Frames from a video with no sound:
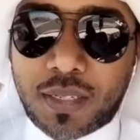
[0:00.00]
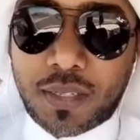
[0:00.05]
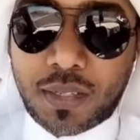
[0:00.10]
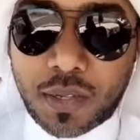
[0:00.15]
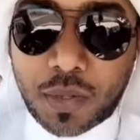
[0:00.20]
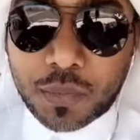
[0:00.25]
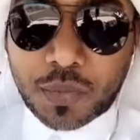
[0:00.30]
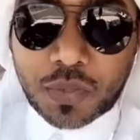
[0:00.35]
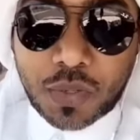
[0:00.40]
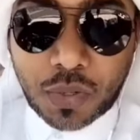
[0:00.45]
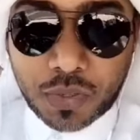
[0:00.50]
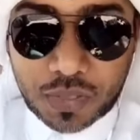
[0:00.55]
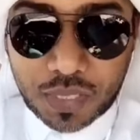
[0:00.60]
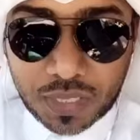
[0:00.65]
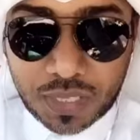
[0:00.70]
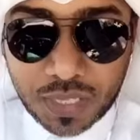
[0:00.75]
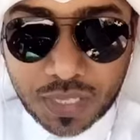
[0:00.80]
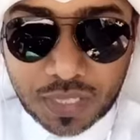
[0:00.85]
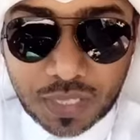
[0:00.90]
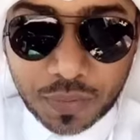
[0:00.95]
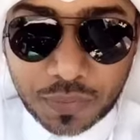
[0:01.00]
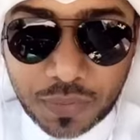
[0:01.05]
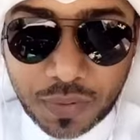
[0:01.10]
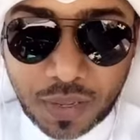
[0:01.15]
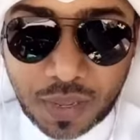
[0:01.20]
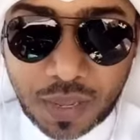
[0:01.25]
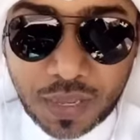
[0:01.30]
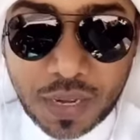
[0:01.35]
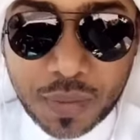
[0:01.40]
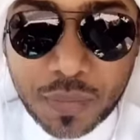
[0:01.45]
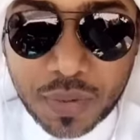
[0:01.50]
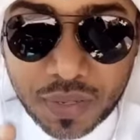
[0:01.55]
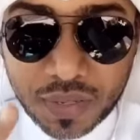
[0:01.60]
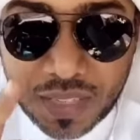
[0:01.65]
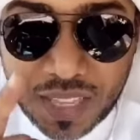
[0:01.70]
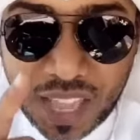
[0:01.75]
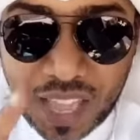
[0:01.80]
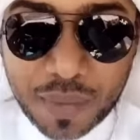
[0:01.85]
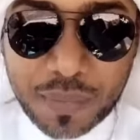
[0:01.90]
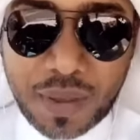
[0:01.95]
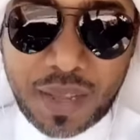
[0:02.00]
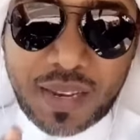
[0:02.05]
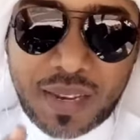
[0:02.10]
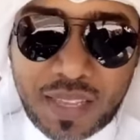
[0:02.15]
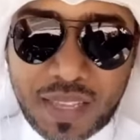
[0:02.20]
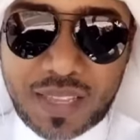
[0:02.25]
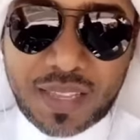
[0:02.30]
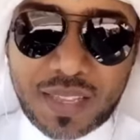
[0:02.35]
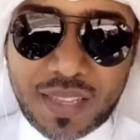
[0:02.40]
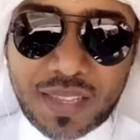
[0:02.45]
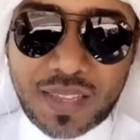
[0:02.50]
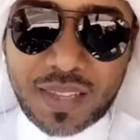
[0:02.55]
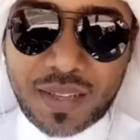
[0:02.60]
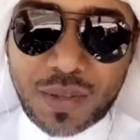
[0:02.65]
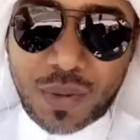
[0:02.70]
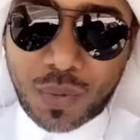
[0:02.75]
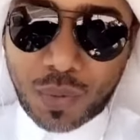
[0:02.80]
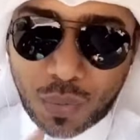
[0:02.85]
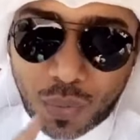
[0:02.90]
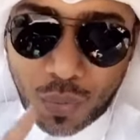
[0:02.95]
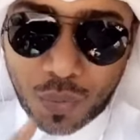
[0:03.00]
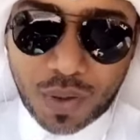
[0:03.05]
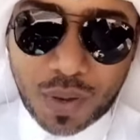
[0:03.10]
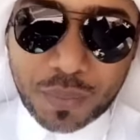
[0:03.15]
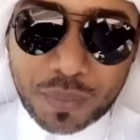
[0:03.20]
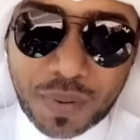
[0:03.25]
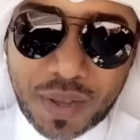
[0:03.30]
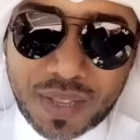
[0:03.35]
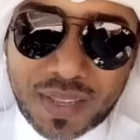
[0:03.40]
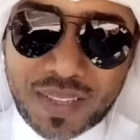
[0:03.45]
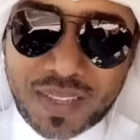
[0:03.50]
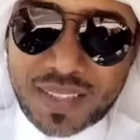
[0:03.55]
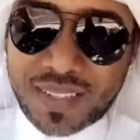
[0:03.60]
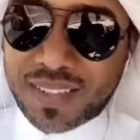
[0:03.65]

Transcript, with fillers: يوم صوتك يرتفع على من تعب عليك ورباك